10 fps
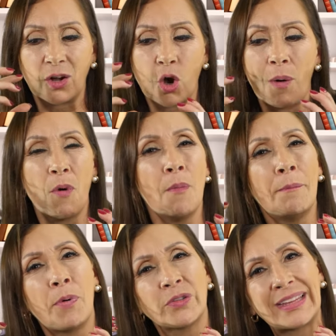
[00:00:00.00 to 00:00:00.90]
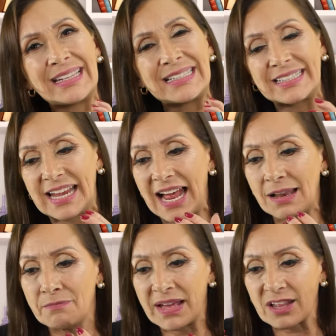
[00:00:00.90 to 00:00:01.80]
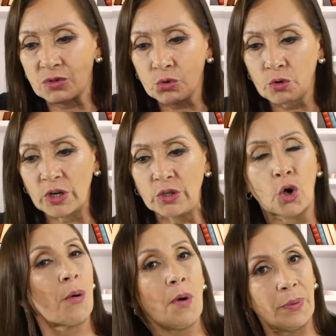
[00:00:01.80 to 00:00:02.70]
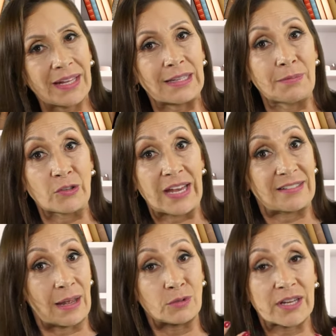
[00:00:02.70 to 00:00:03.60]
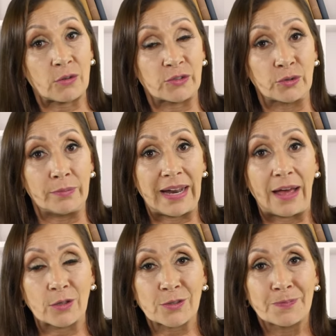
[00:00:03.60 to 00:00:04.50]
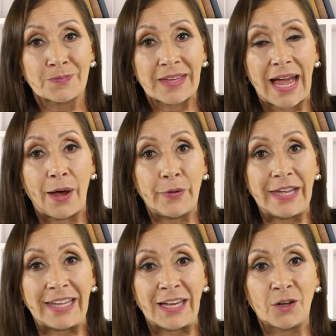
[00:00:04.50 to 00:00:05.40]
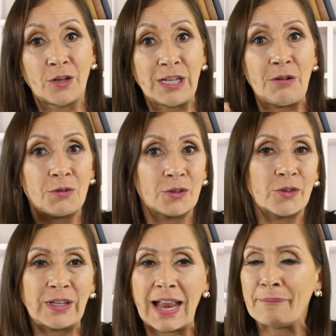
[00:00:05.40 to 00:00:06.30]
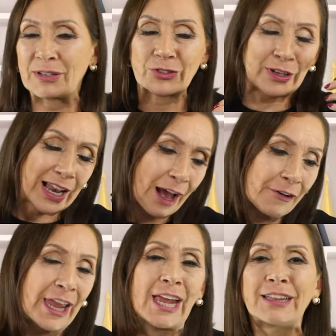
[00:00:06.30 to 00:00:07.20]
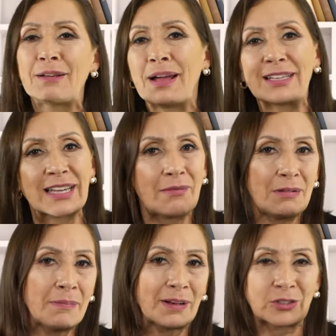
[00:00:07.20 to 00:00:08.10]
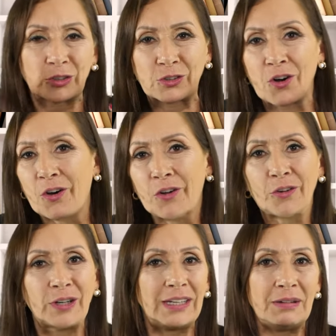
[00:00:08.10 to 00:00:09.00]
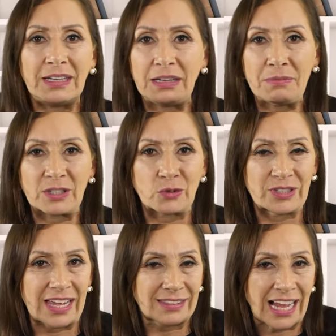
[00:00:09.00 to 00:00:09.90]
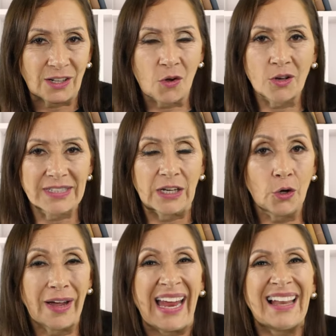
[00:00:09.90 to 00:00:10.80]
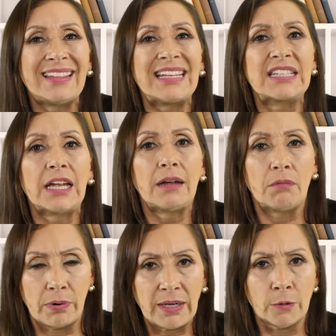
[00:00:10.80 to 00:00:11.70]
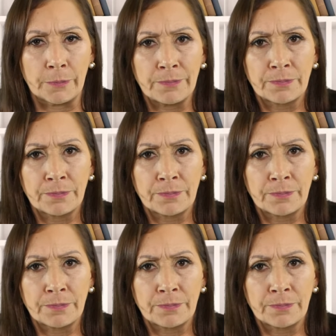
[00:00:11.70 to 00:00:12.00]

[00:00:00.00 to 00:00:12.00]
como un potencial verdugo y no como víctima. O sea, estamos acostumbrados a ver los libros donde la persona es la víctima y es que a mí me pasó todo y me sucede tal cosa. No, él dice, bueno,